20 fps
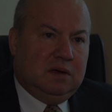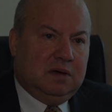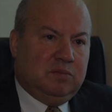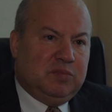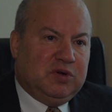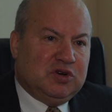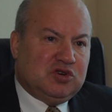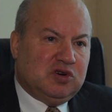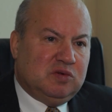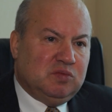
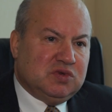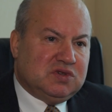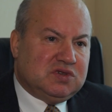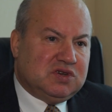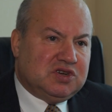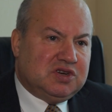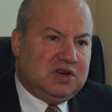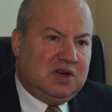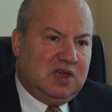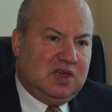большому
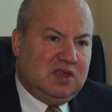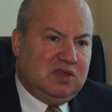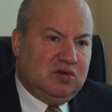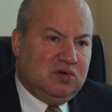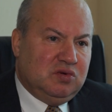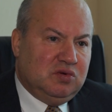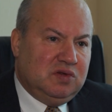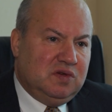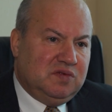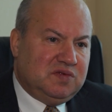
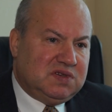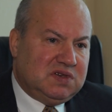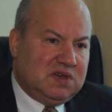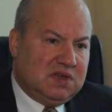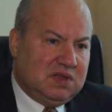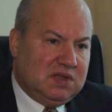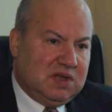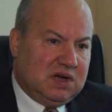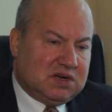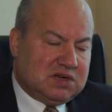сожалению, не все
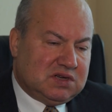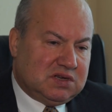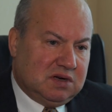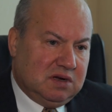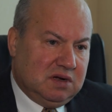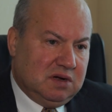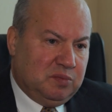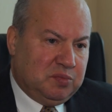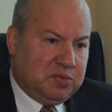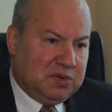
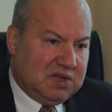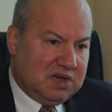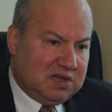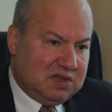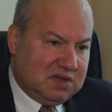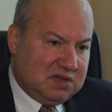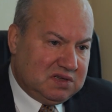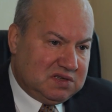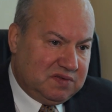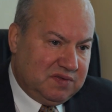наши
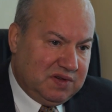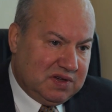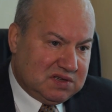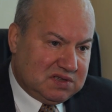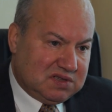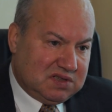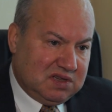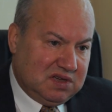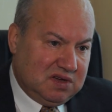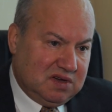планы,
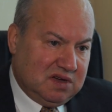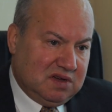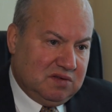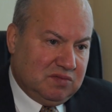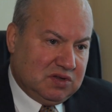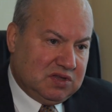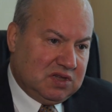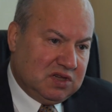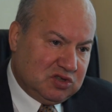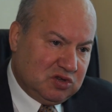связанные
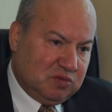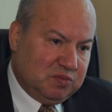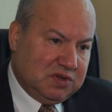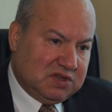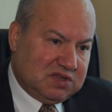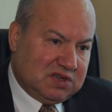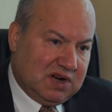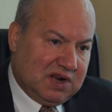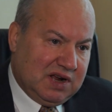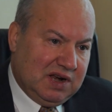вот особенно
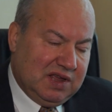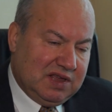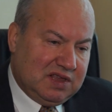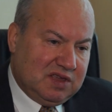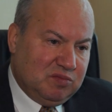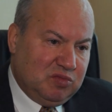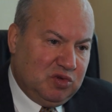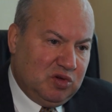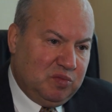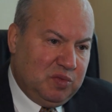с
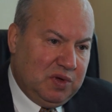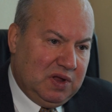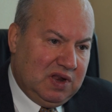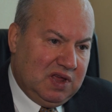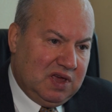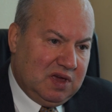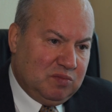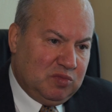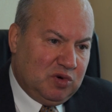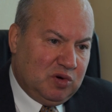40-летним
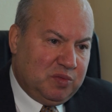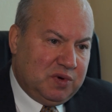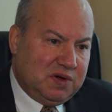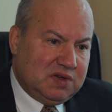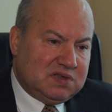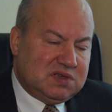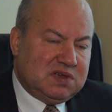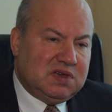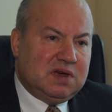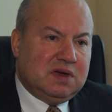юбилеем
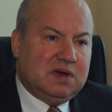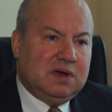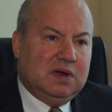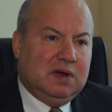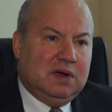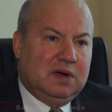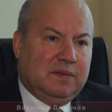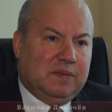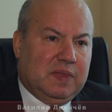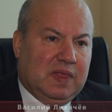ОБСЕ,
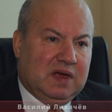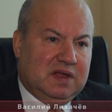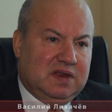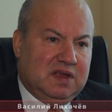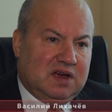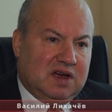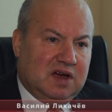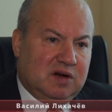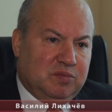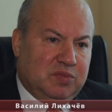
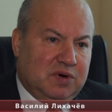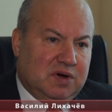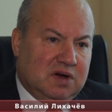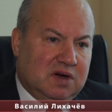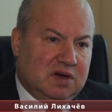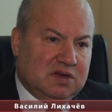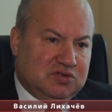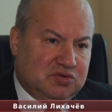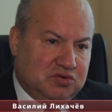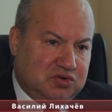они как бы
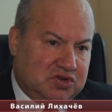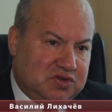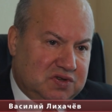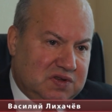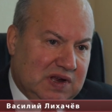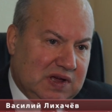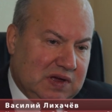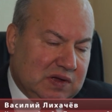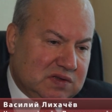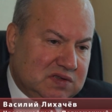
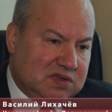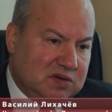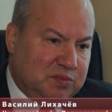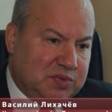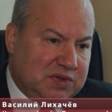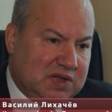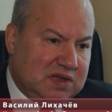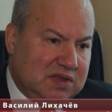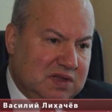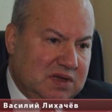осуществляются.
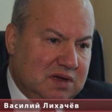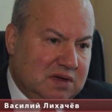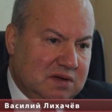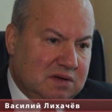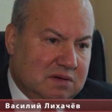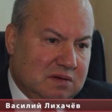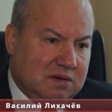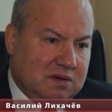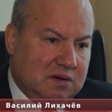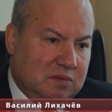Планы
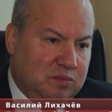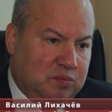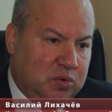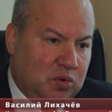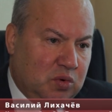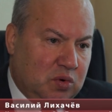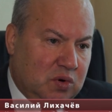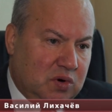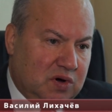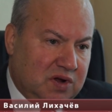э,
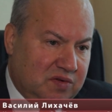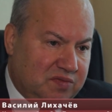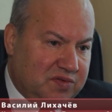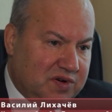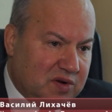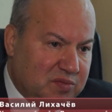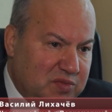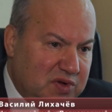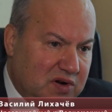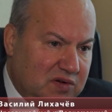по
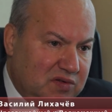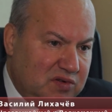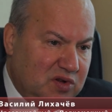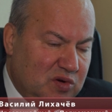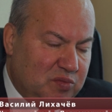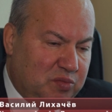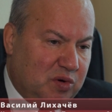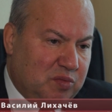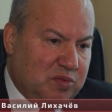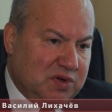
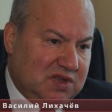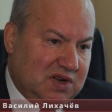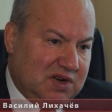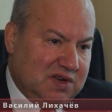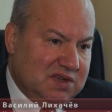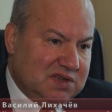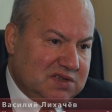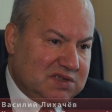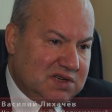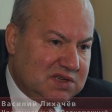реформированию, по
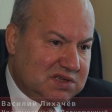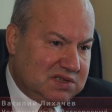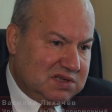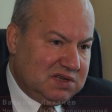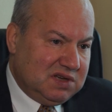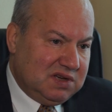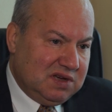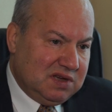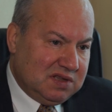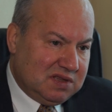
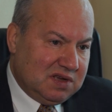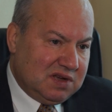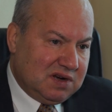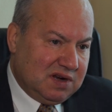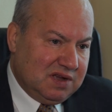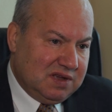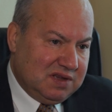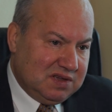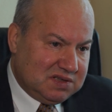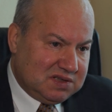модернизации этой
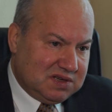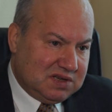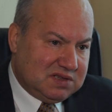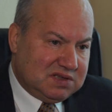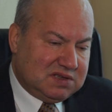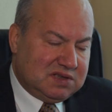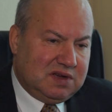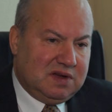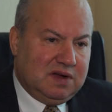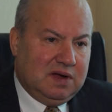
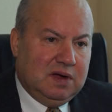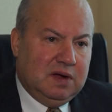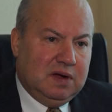организации.